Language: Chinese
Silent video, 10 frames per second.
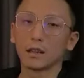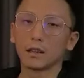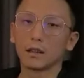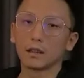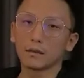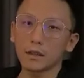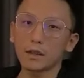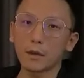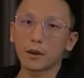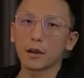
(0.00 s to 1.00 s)
试候选人的
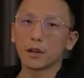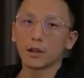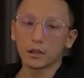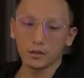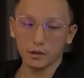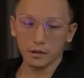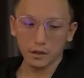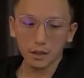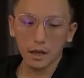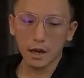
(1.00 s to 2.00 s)
时候啊，往往
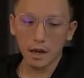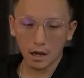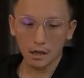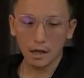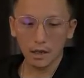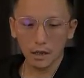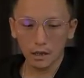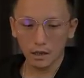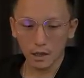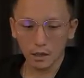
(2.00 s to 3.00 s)
就是一支笔
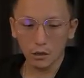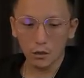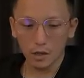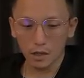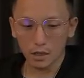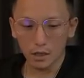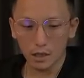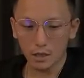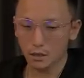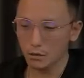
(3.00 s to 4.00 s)
在人家的简历上
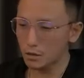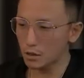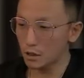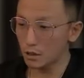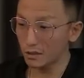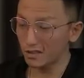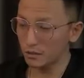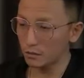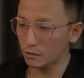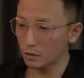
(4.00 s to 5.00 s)
涂来涂去、
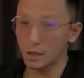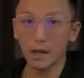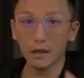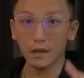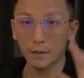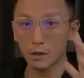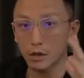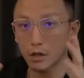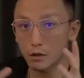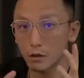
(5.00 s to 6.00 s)
写写画画，
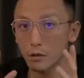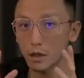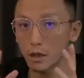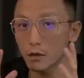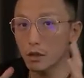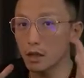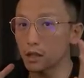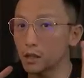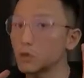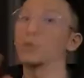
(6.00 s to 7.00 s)
问的问题啊也是
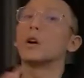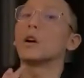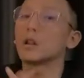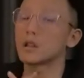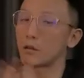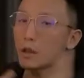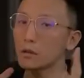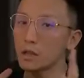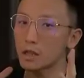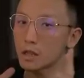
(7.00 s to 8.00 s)
天马行空，想到什
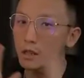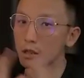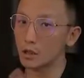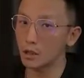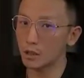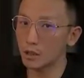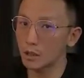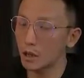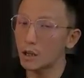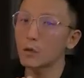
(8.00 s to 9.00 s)
么问什么。
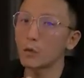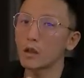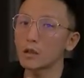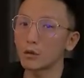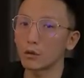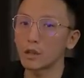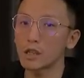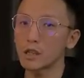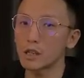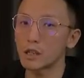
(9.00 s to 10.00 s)
所以我非常
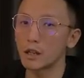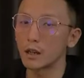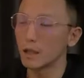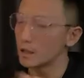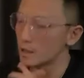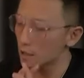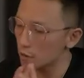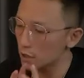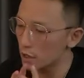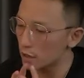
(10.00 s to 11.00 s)
建议你把我在
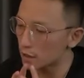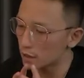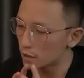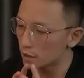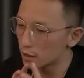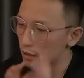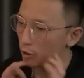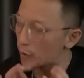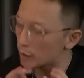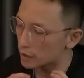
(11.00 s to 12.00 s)
第八讲提到的那
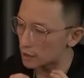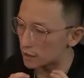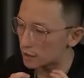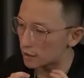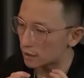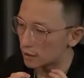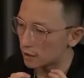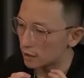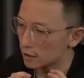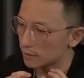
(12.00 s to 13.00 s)
个面试清单打
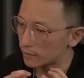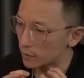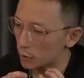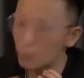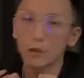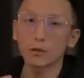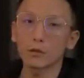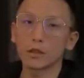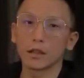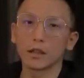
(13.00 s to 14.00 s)
出来，严格
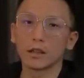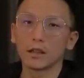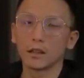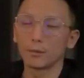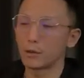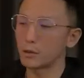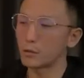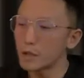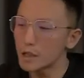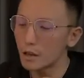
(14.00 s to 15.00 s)
按照面试清单
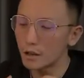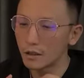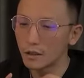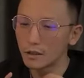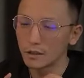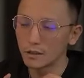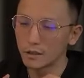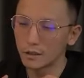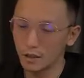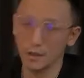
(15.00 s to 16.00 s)
提问。并且做
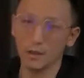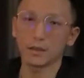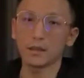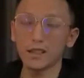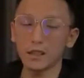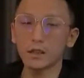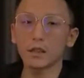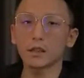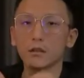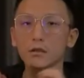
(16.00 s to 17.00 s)
记录，把
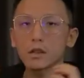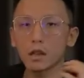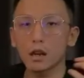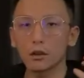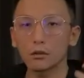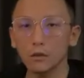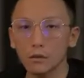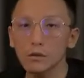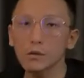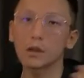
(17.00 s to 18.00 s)
这种专业的感觉
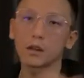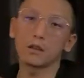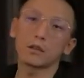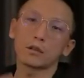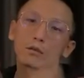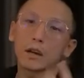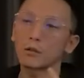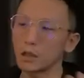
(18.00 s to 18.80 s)
传递给对方。